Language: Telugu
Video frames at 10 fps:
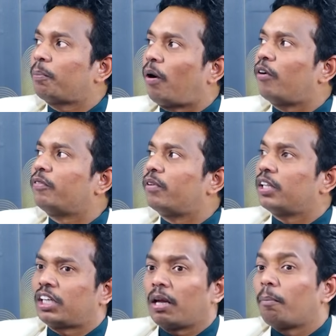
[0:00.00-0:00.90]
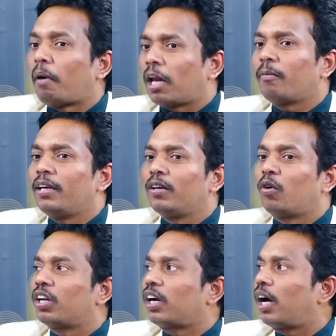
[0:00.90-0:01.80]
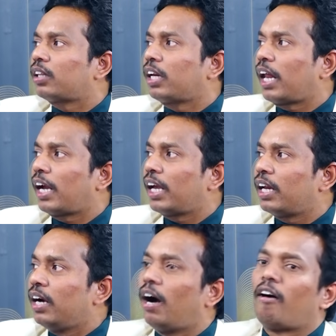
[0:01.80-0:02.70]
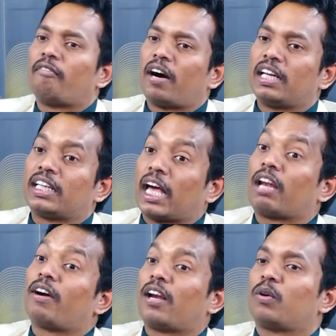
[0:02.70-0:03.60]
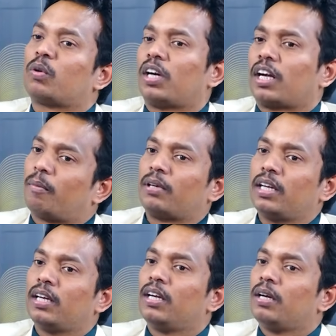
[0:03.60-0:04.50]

అంత పవర్ఫుల్ ఎందుకంటే బలమైన కోరిక అతను ఎలాగైనా అవ్వాలి గెలవాలి అనుకున్నాడు కాబట్టి